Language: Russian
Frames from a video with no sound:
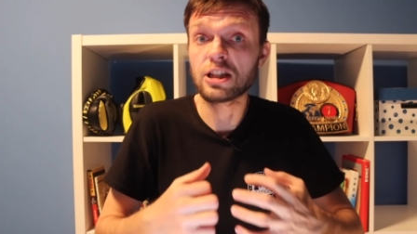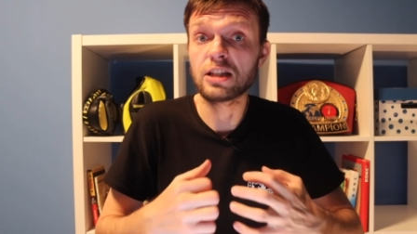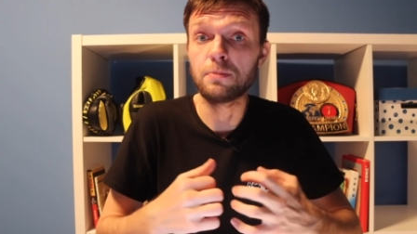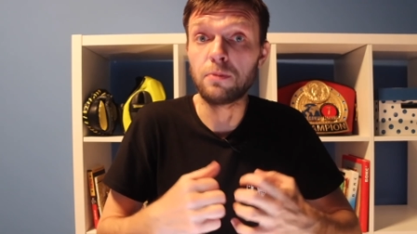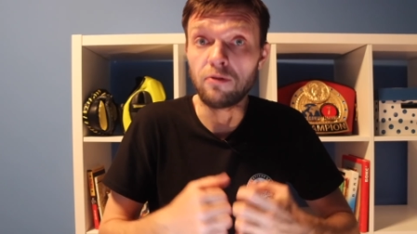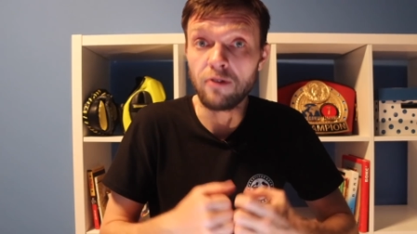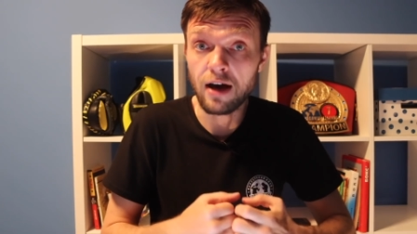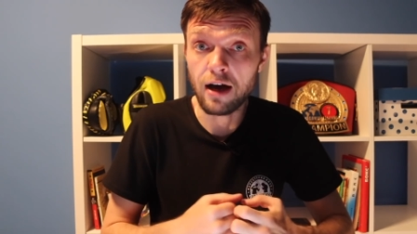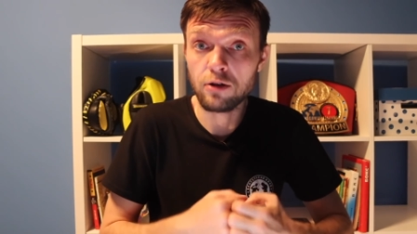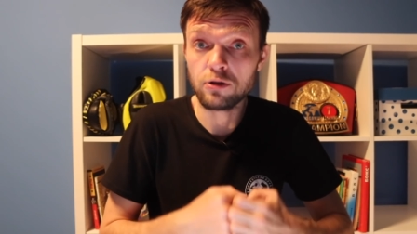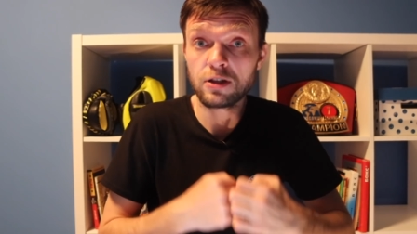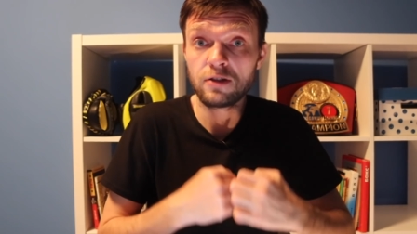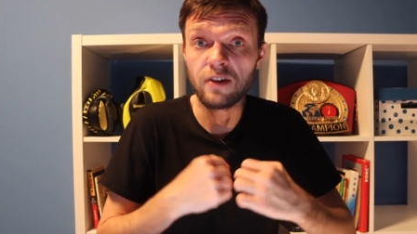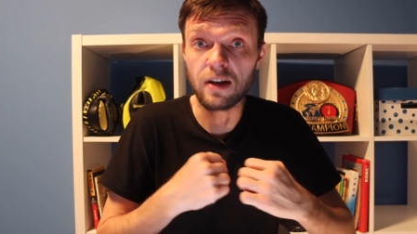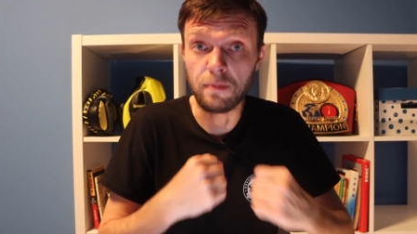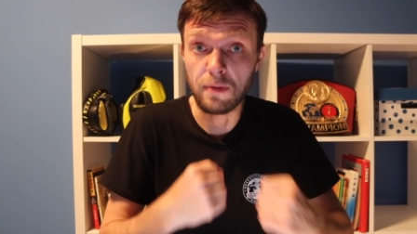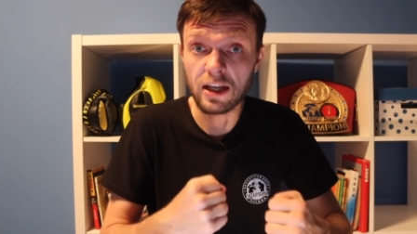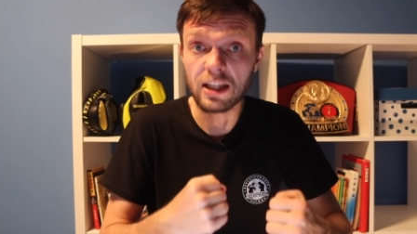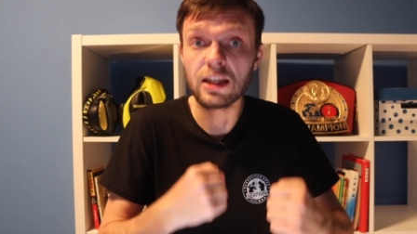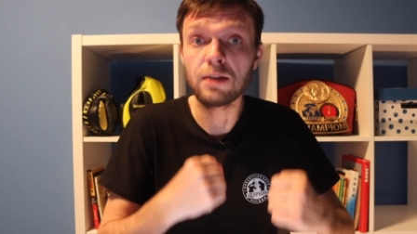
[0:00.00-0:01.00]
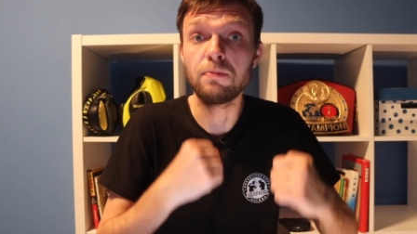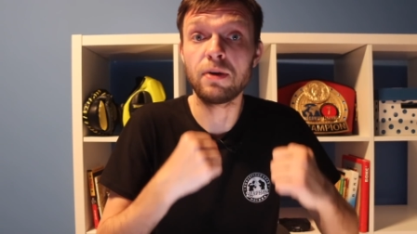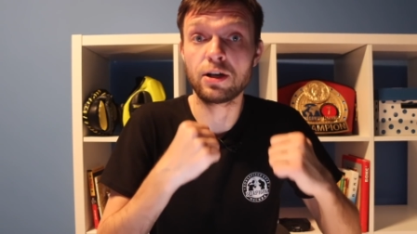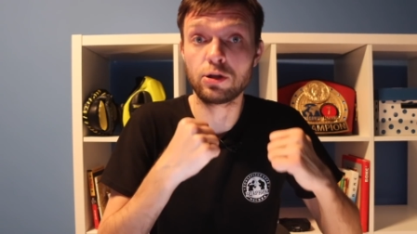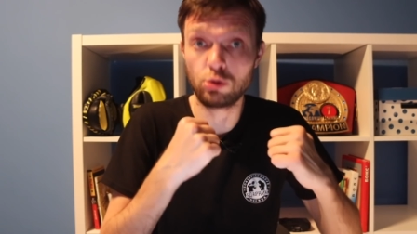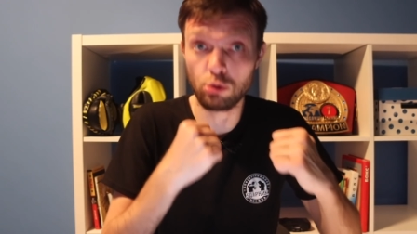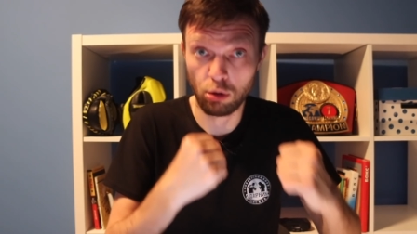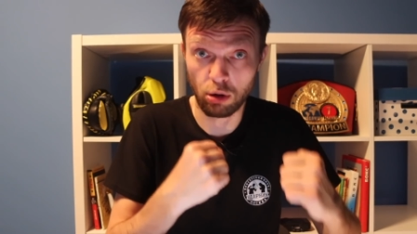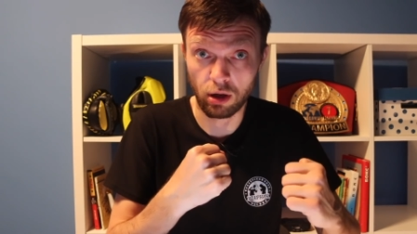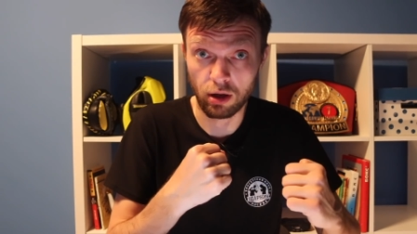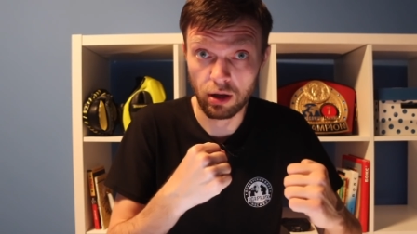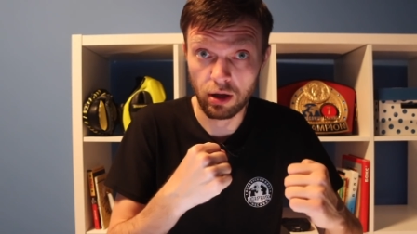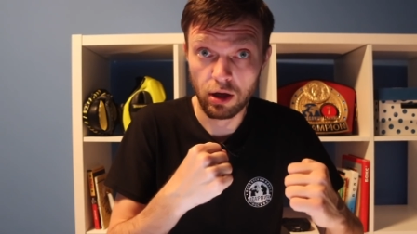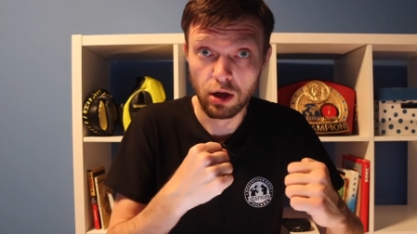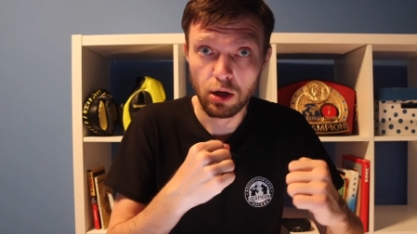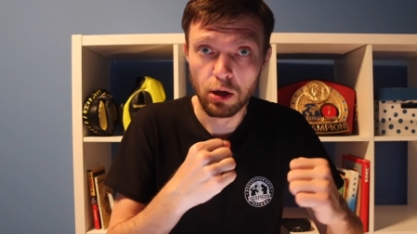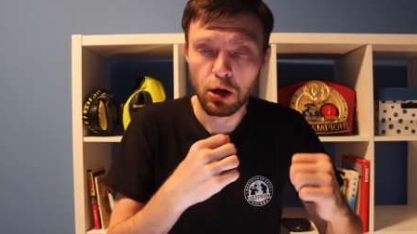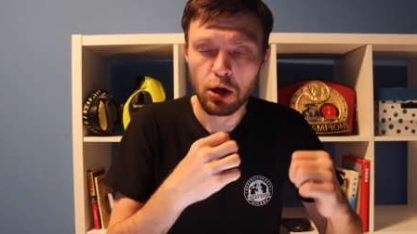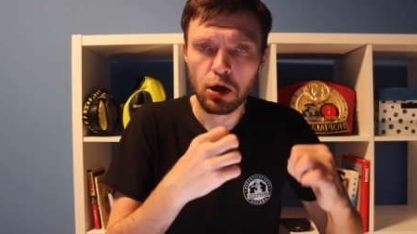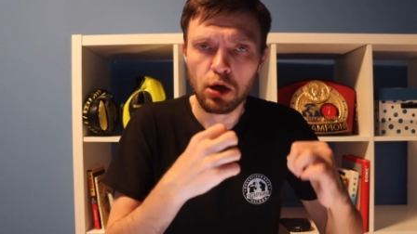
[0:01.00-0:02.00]
забывают современные боксеры.
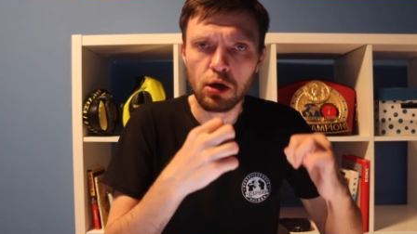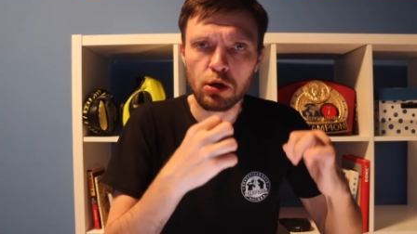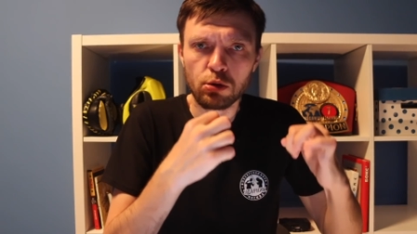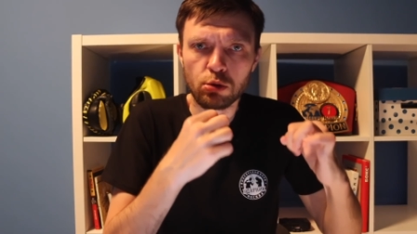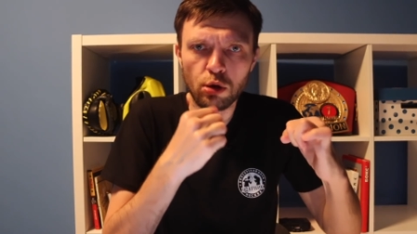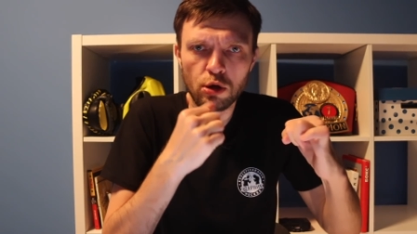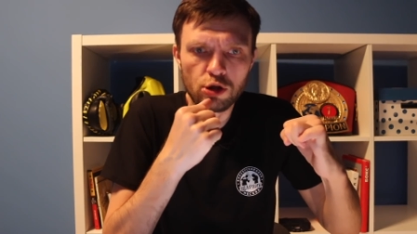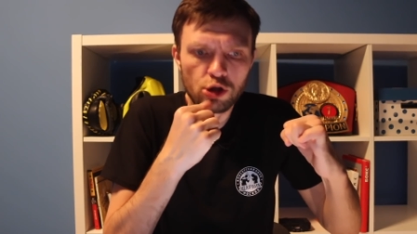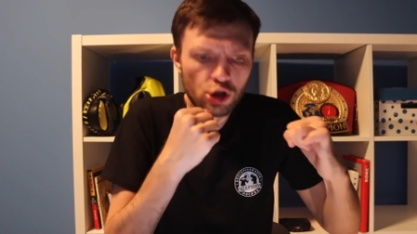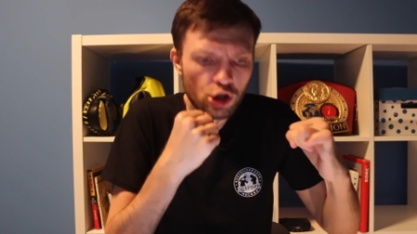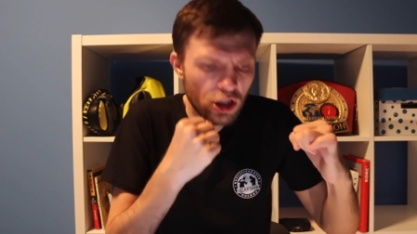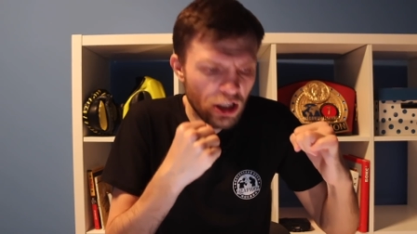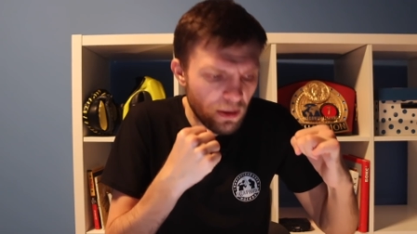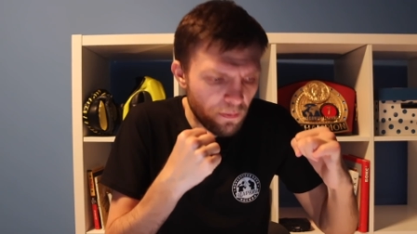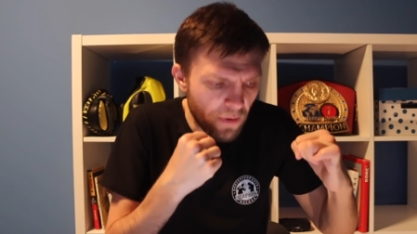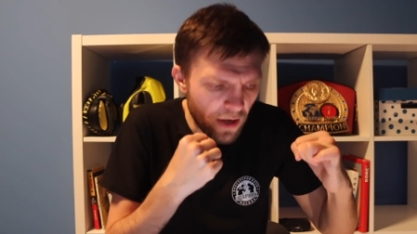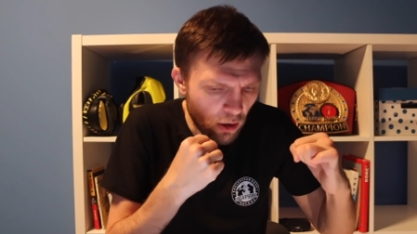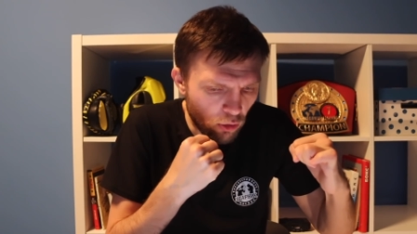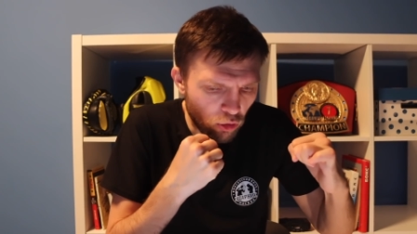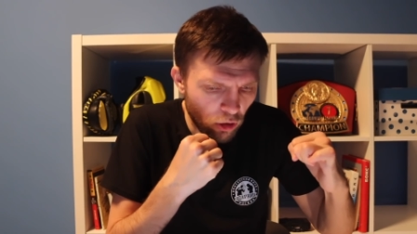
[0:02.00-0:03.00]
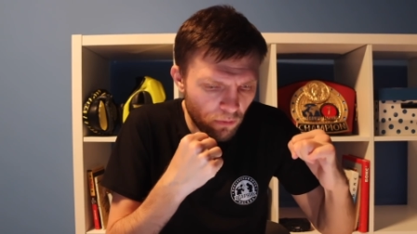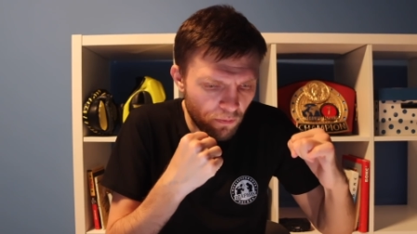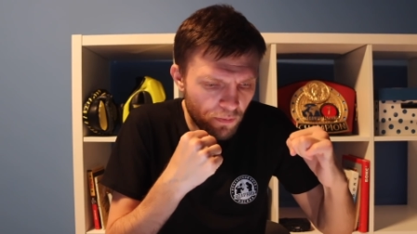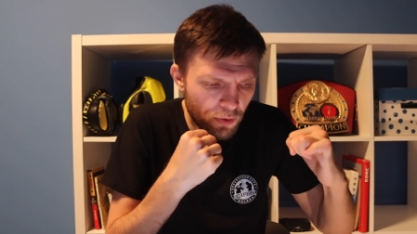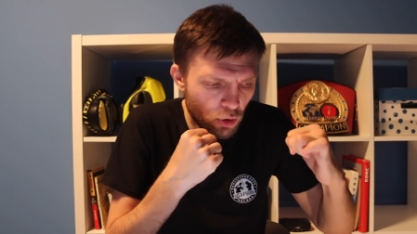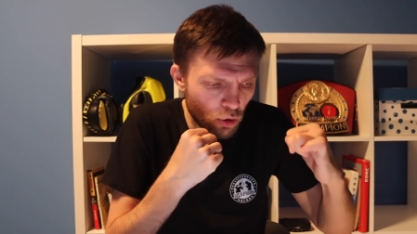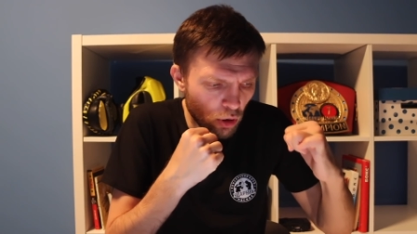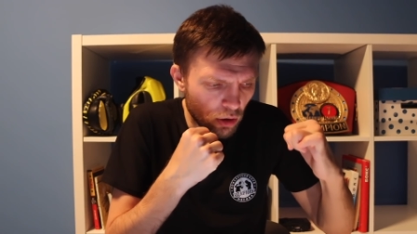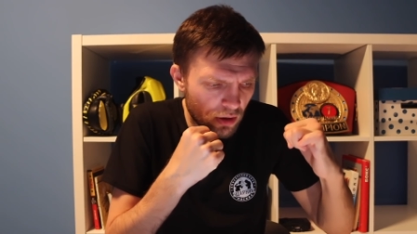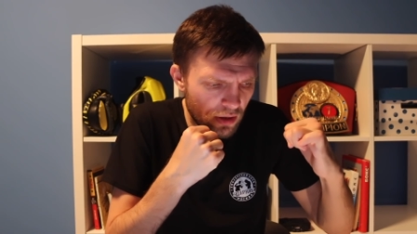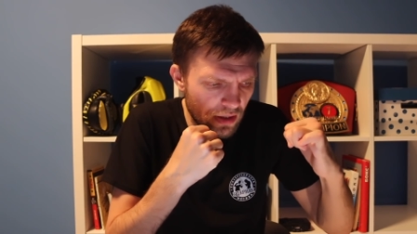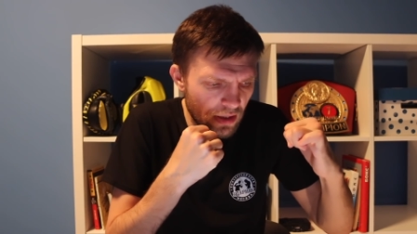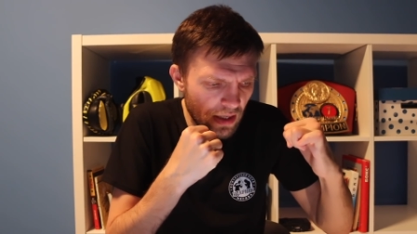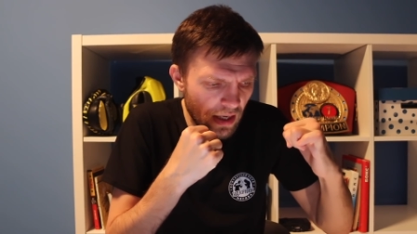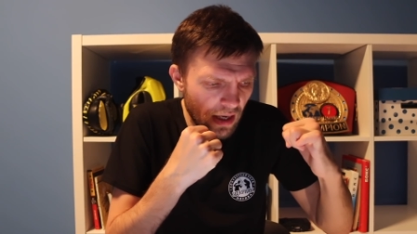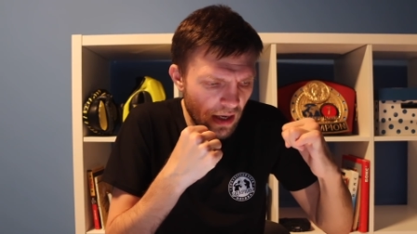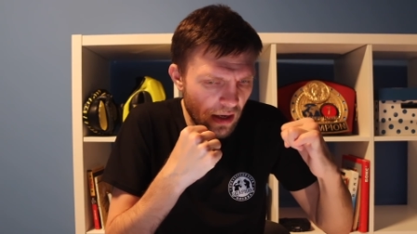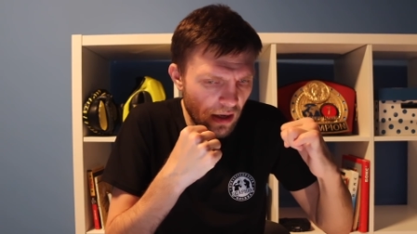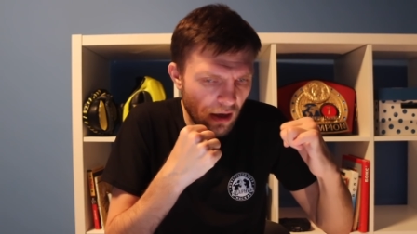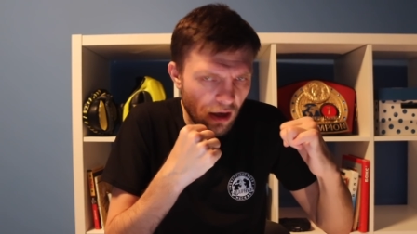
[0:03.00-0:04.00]
То есть Женебек он бьет
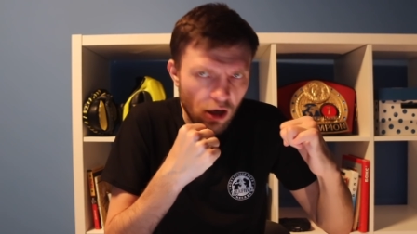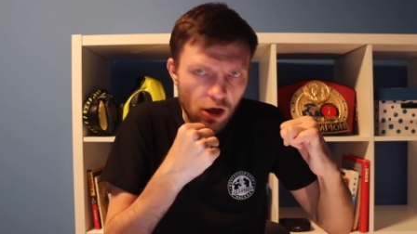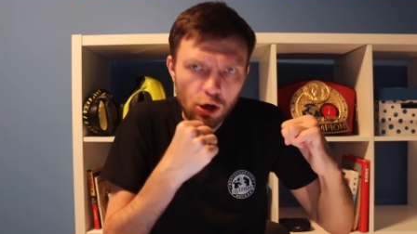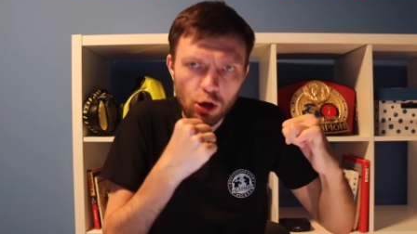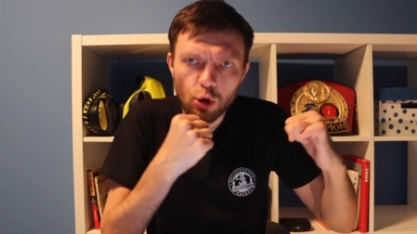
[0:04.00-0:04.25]
не